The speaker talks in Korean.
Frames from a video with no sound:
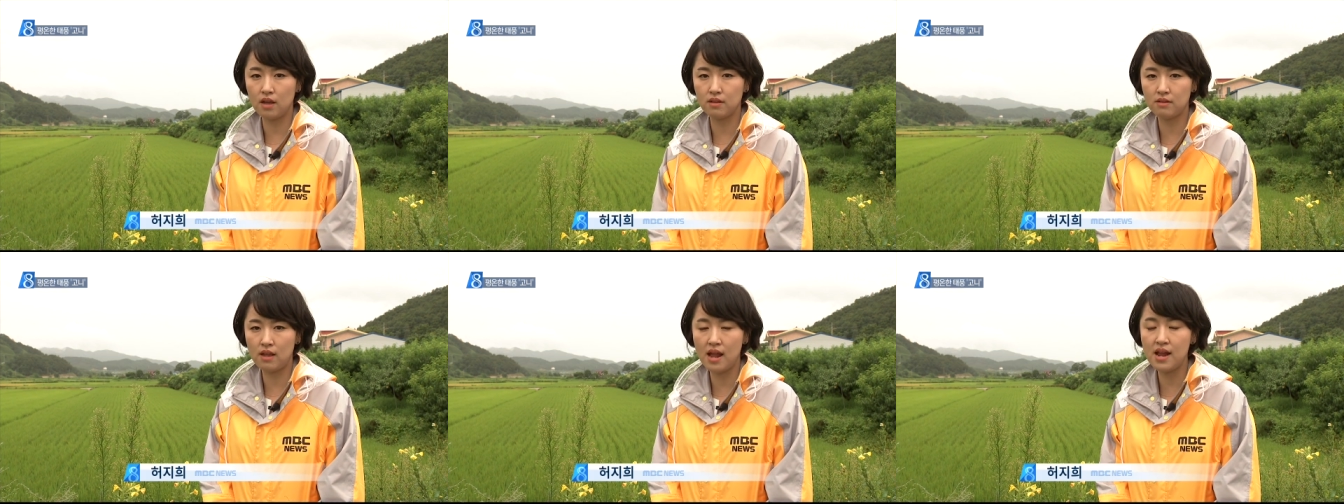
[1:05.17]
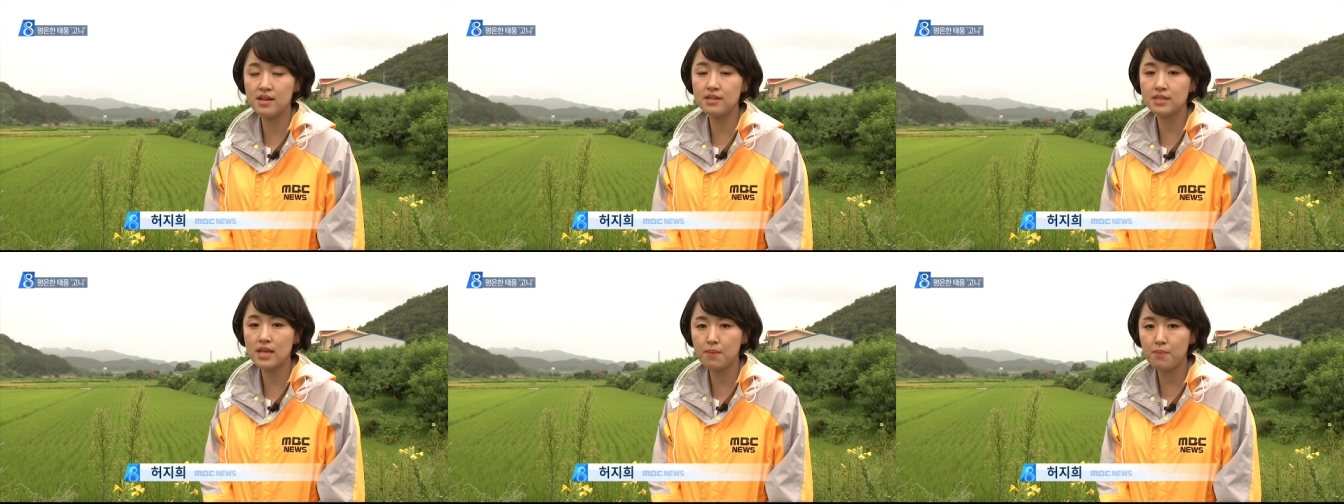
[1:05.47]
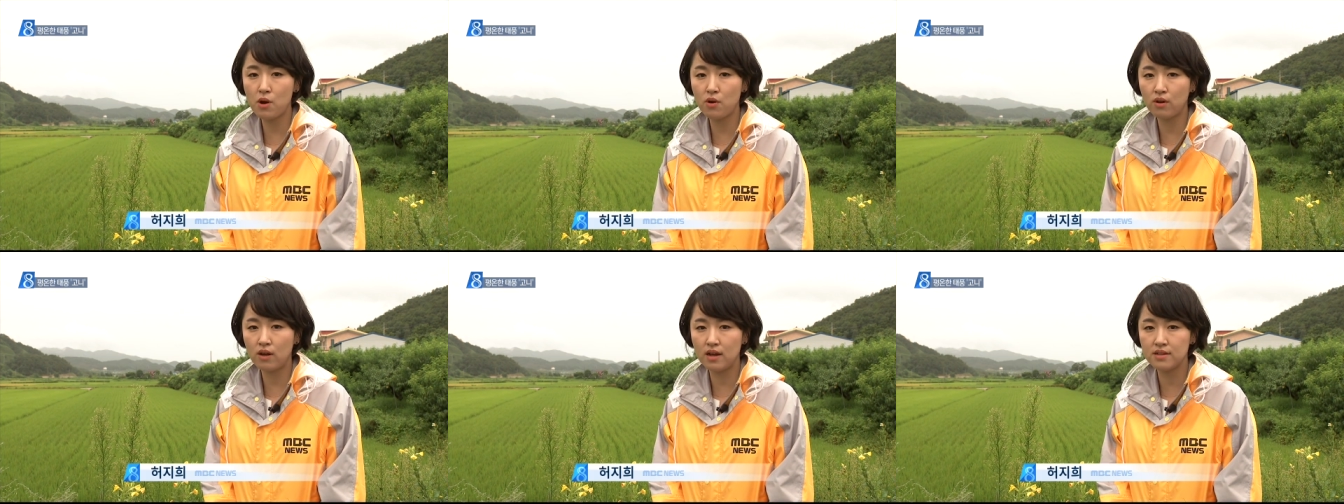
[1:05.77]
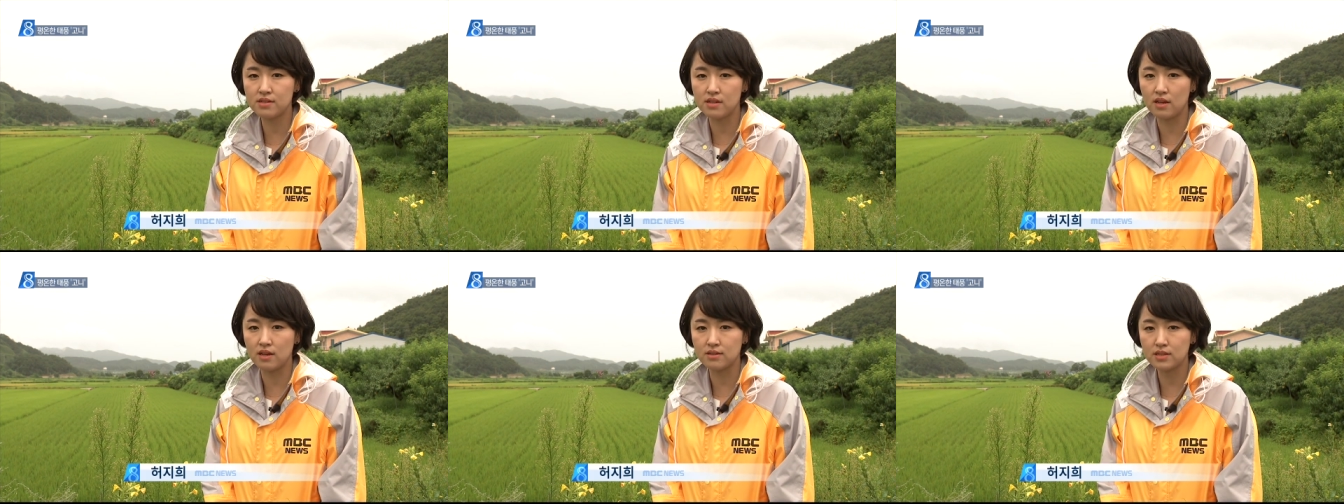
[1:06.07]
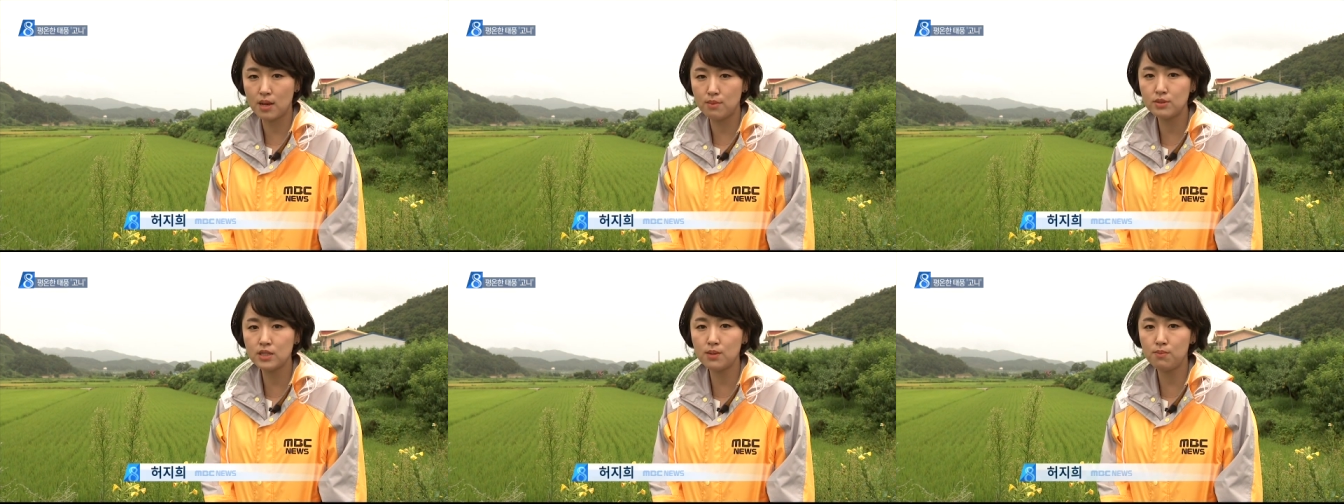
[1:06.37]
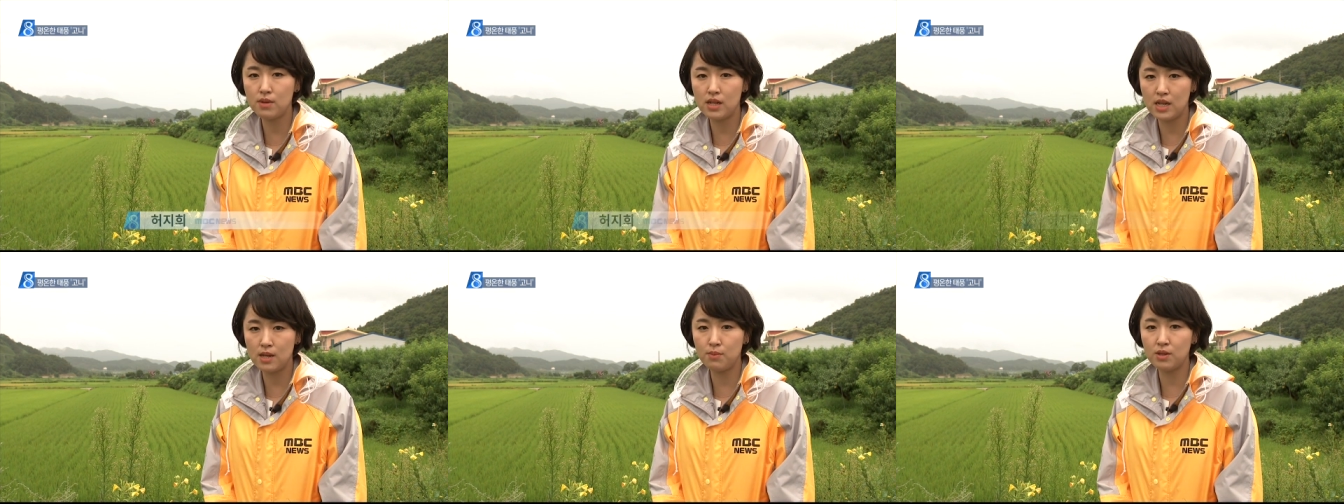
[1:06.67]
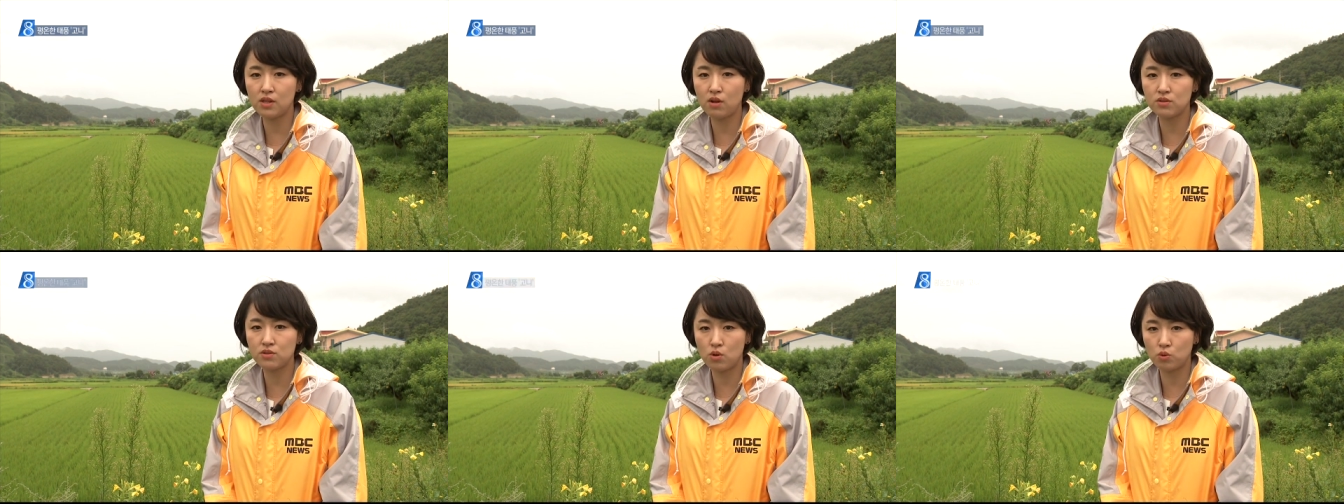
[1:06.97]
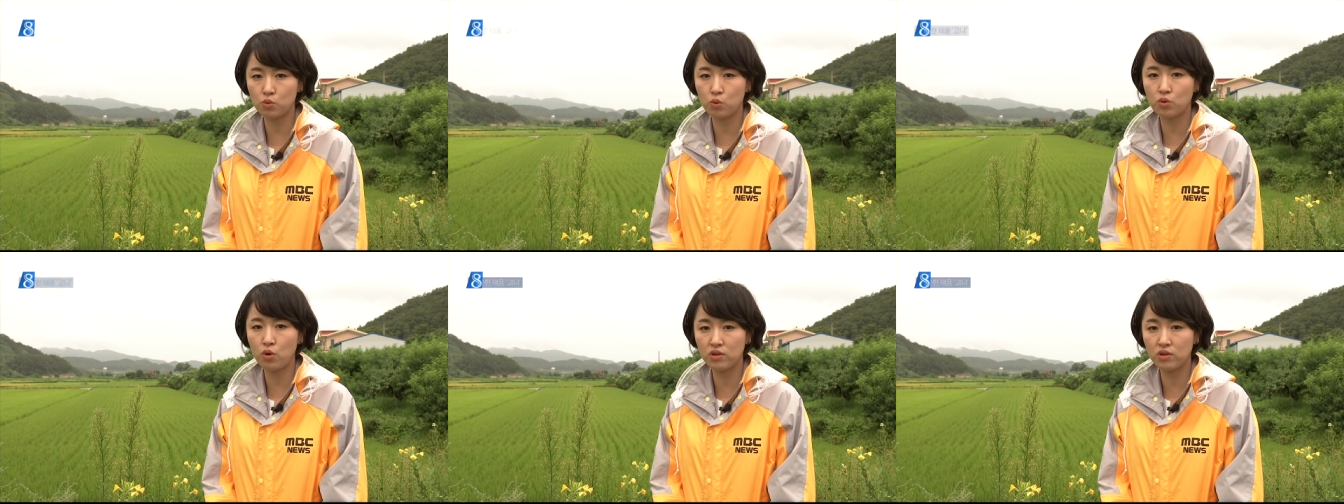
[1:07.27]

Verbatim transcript: 내일 새벽까지 삼십 밀리미터 정도